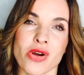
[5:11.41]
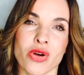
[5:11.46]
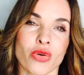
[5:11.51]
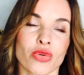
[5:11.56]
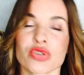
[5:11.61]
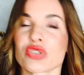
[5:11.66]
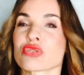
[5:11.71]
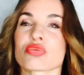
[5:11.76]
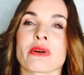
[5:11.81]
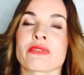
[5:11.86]

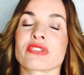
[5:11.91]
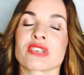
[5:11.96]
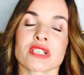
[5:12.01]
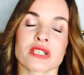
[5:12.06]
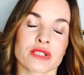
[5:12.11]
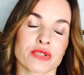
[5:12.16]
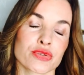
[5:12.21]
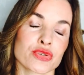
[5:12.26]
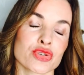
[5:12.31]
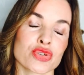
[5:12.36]
Und ich war weder
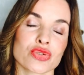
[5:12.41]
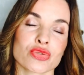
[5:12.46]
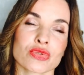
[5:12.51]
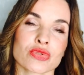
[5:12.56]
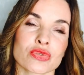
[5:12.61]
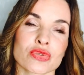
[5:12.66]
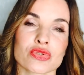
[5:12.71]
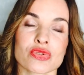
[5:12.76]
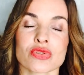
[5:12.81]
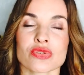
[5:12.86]
klinisch
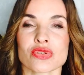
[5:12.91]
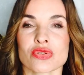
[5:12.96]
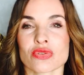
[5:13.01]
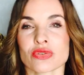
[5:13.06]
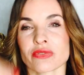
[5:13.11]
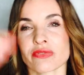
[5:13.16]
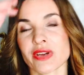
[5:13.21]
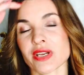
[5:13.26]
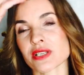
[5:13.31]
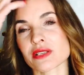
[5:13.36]
tot noch sonst
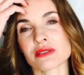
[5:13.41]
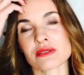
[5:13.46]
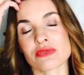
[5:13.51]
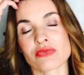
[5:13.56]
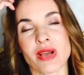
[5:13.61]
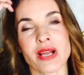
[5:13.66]
irgendwas,